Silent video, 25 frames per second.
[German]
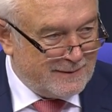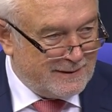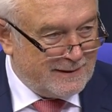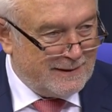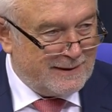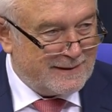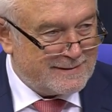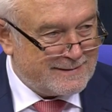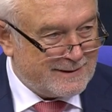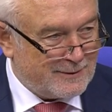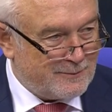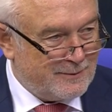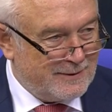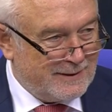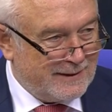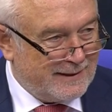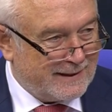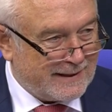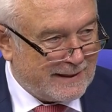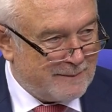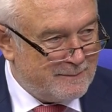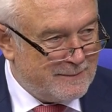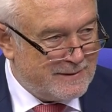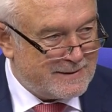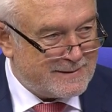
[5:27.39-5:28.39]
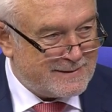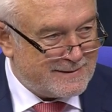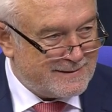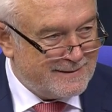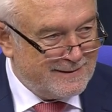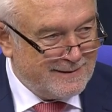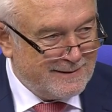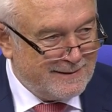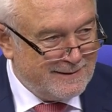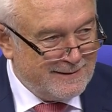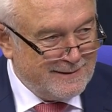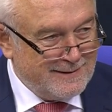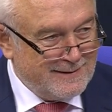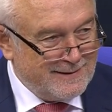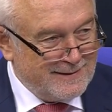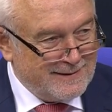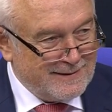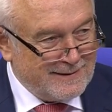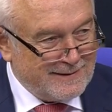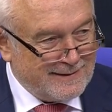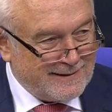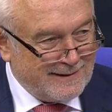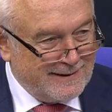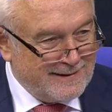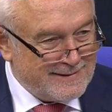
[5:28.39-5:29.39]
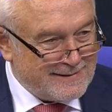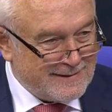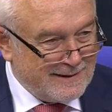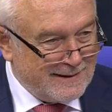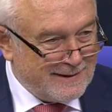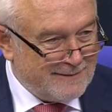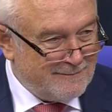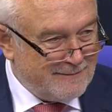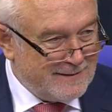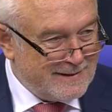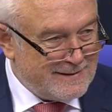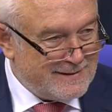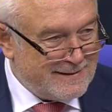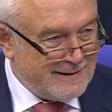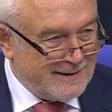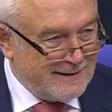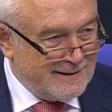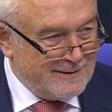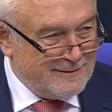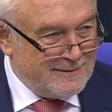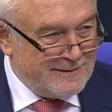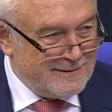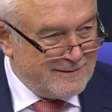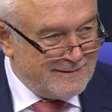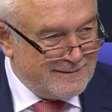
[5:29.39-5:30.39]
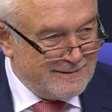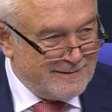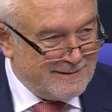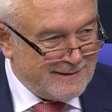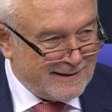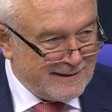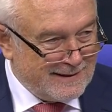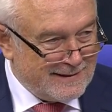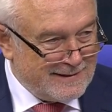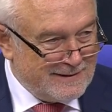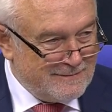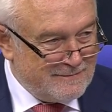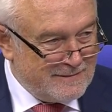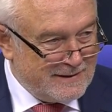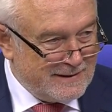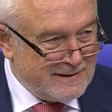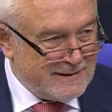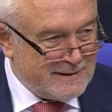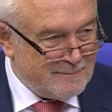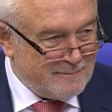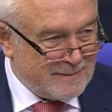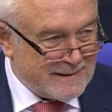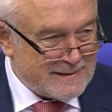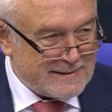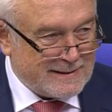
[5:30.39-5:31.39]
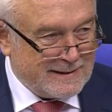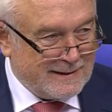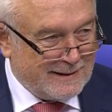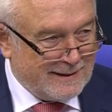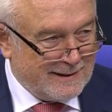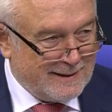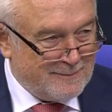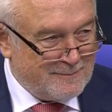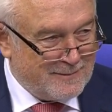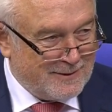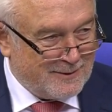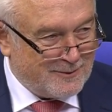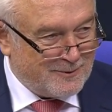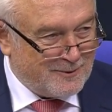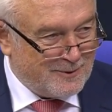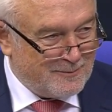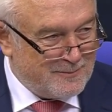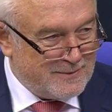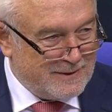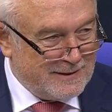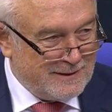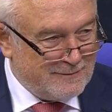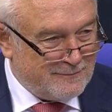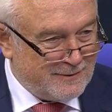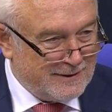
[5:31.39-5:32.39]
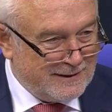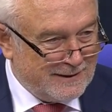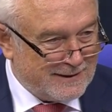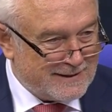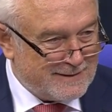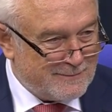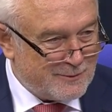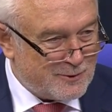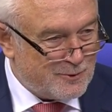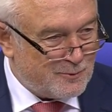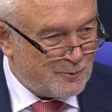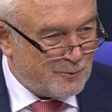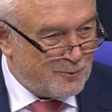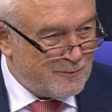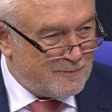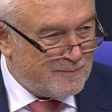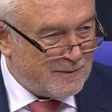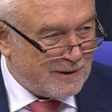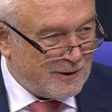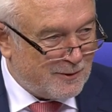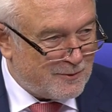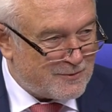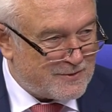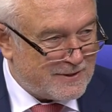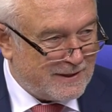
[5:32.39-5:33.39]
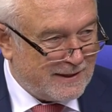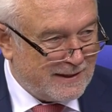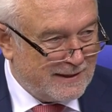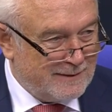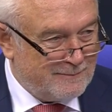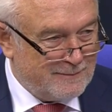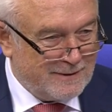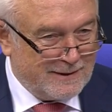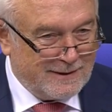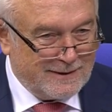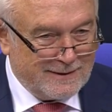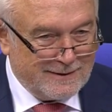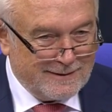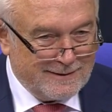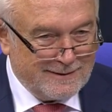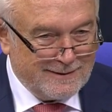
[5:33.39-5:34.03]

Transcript: Allerdings, Herr Kollege Gremmels, kann ich sagen, wenn Sie eine relativ dichte Maske haben, dann kommt hier von Ihren Zwischenrufen außer einem äh,